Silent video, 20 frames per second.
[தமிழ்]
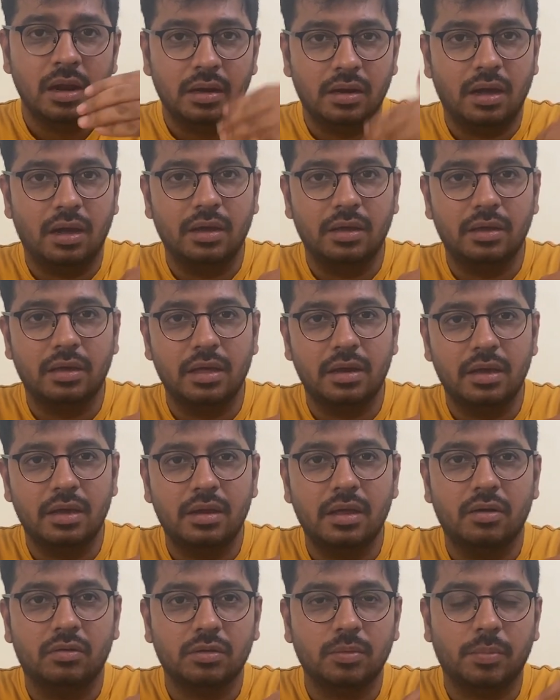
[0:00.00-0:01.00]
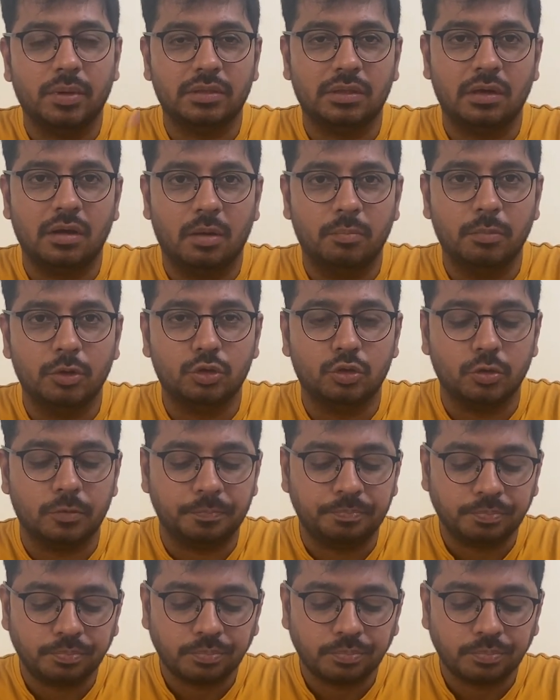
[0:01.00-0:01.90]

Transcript: நான் இருக்கிற ஏரியா வந்து பார்த்திங்கன்னா அம்பத்தூர்